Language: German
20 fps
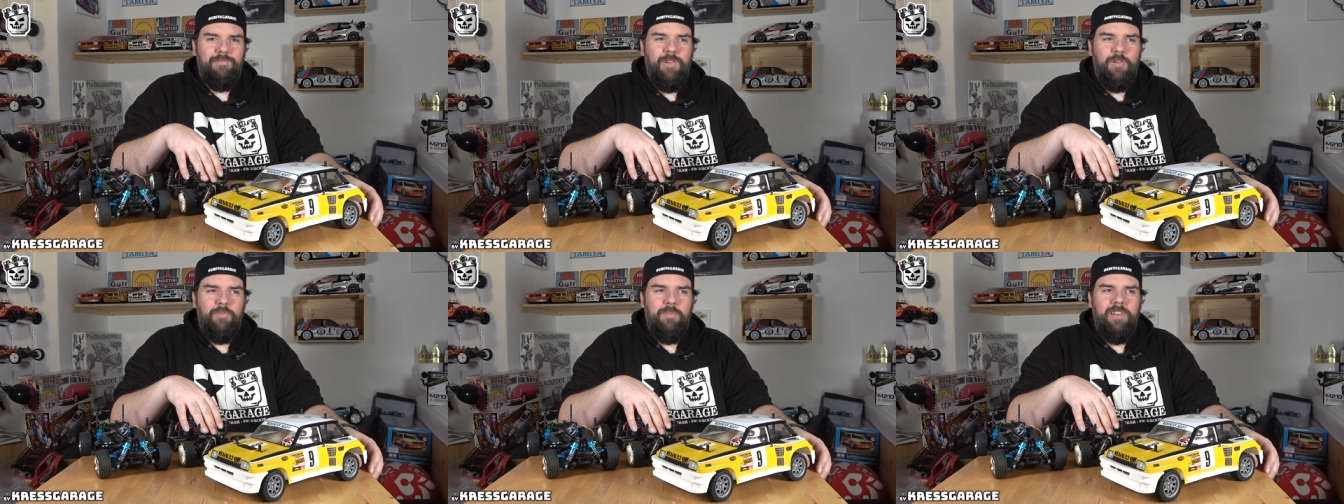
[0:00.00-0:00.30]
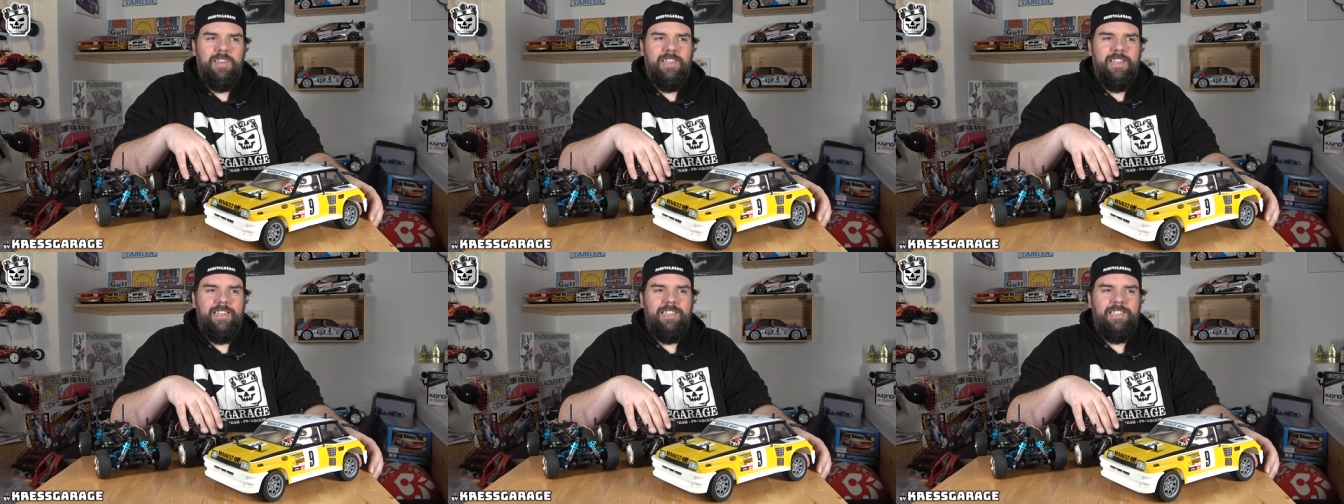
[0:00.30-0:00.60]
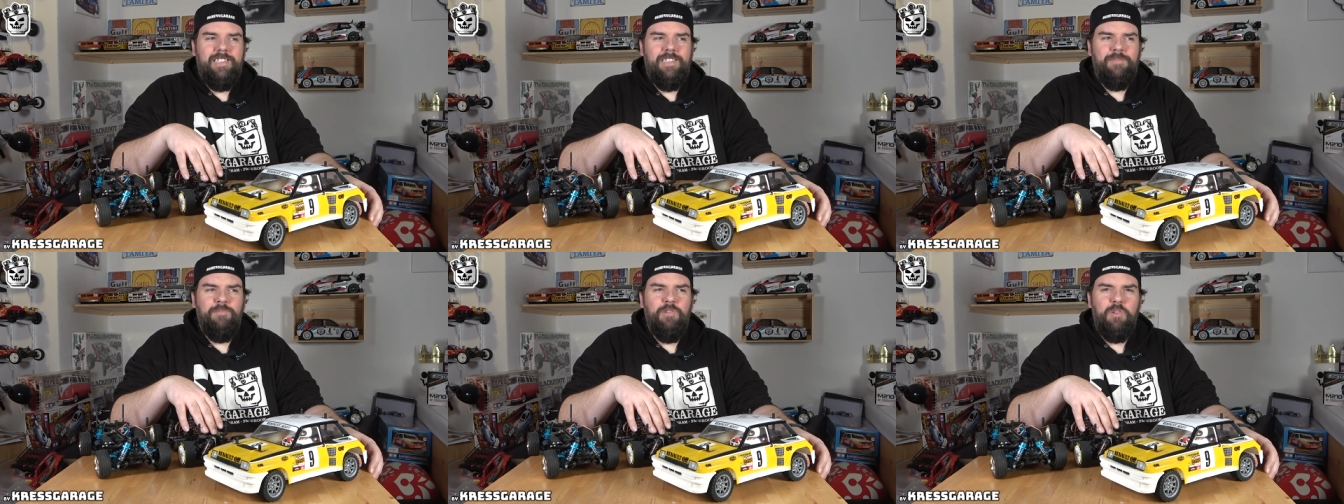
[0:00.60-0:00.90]
mir
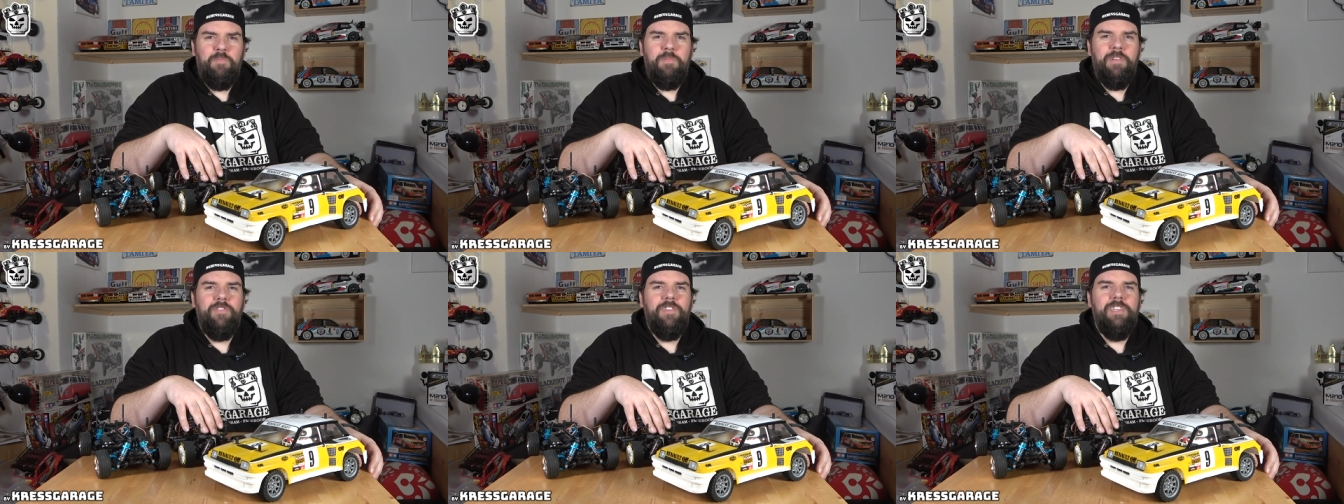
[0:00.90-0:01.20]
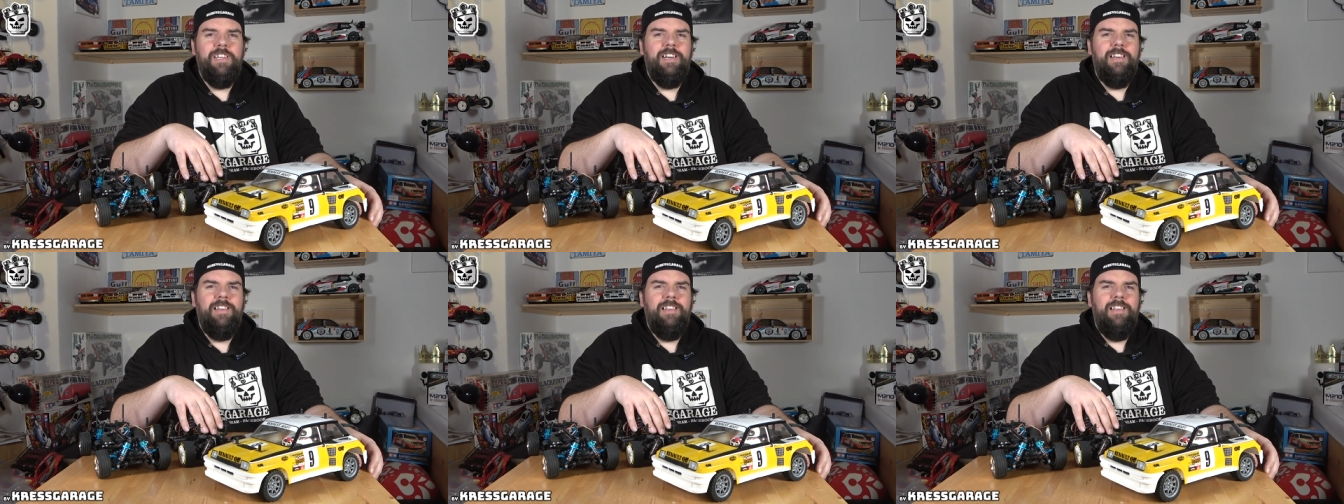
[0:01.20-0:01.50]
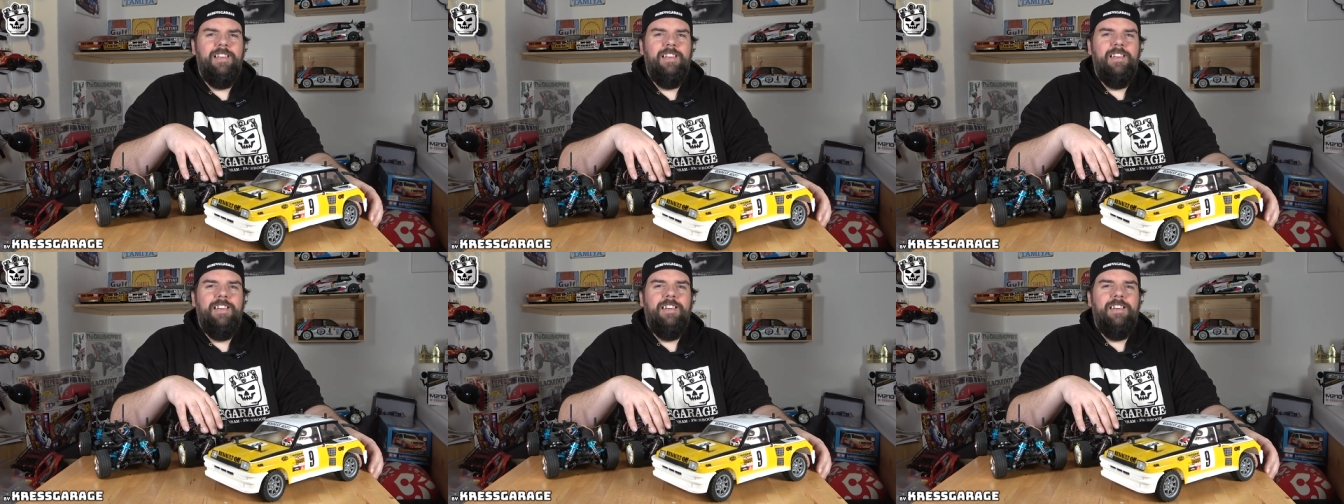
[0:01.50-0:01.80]
überlegt, ich möchte mal wieder
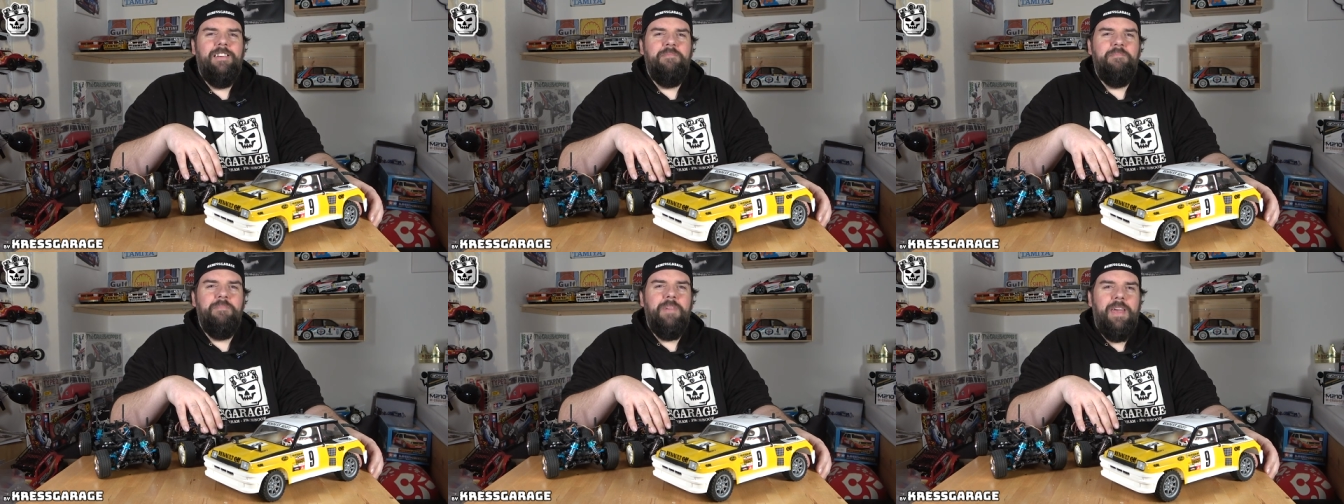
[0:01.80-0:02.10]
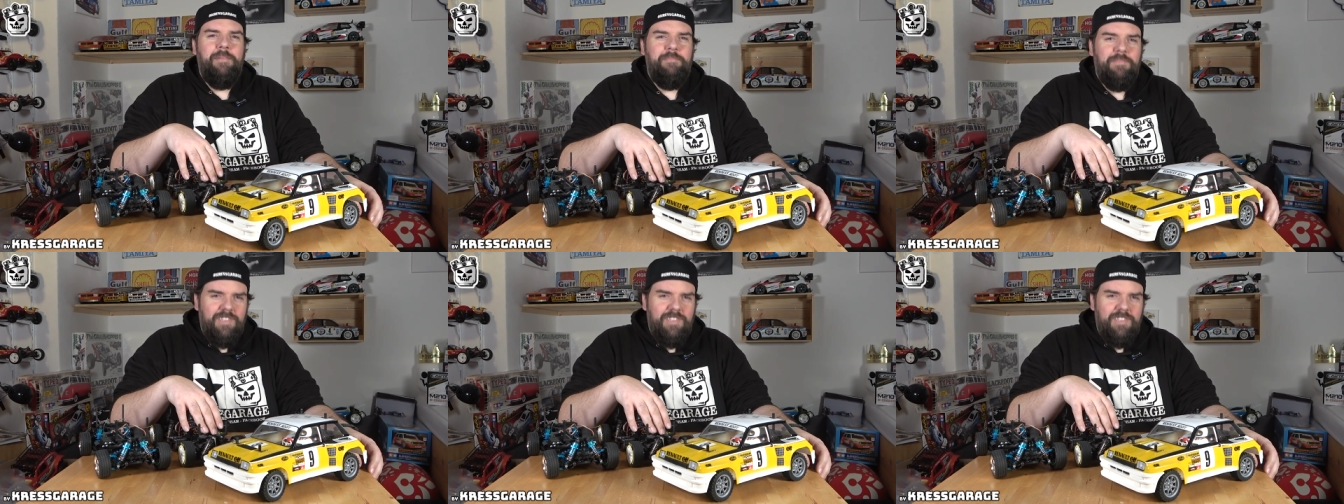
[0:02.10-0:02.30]
im